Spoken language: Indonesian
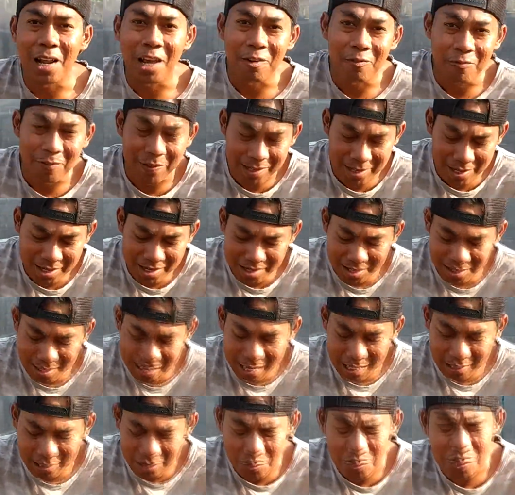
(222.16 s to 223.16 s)
JLF ini
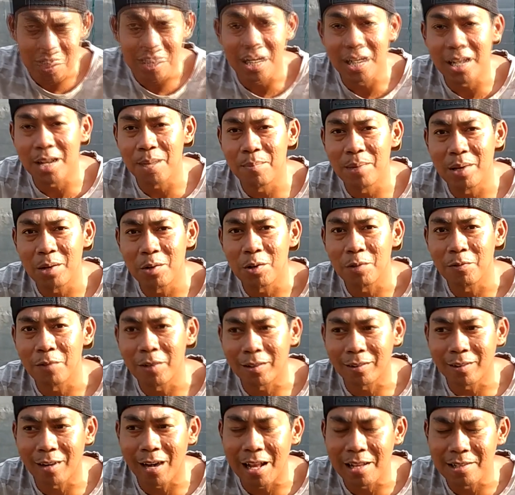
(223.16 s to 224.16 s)
atau Jadam
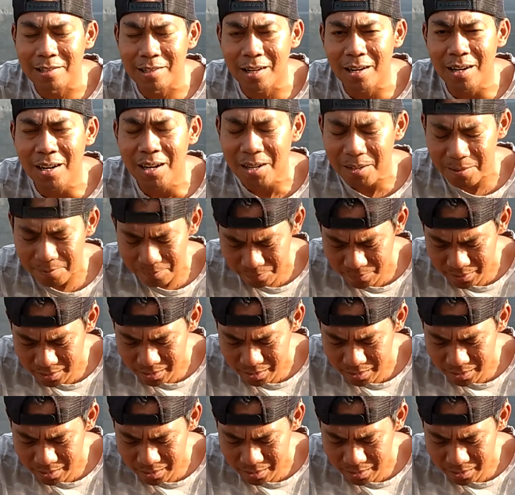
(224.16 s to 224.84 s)
Liquid Fertilizer